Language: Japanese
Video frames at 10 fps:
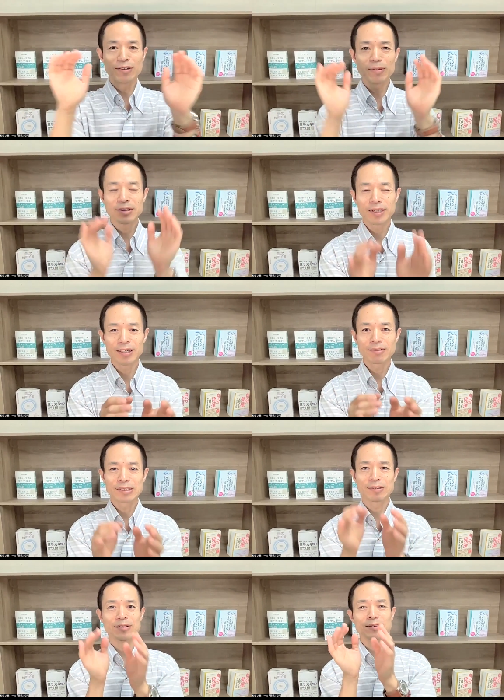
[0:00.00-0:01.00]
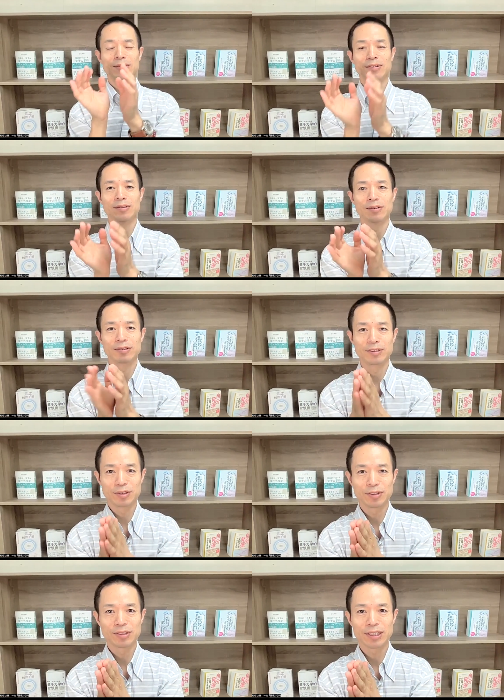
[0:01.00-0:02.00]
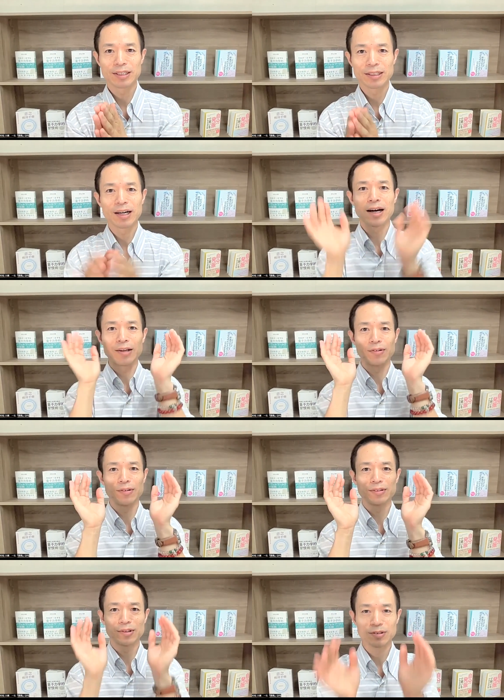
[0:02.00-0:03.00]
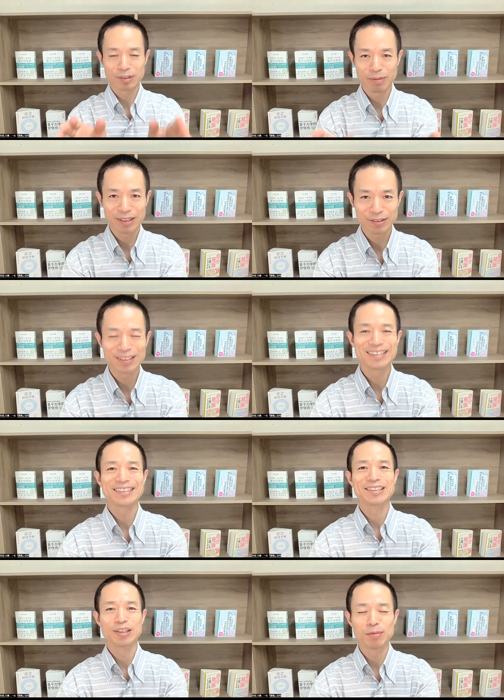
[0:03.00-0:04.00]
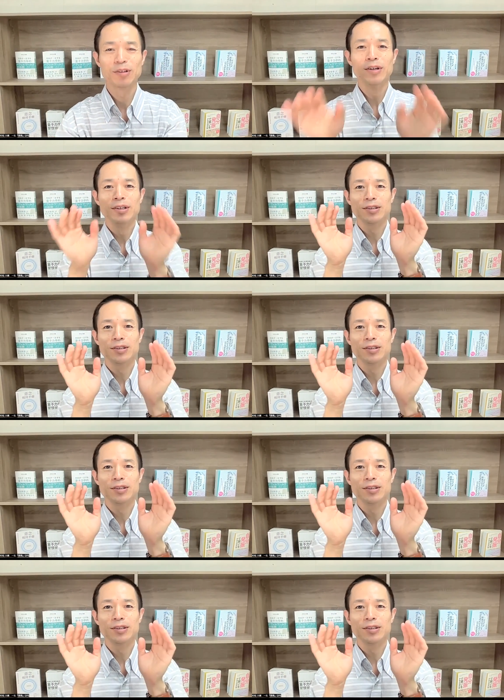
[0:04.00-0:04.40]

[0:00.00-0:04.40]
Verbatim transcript: ノーベル平和賞を受賞されたあの超有名な人なんですけども、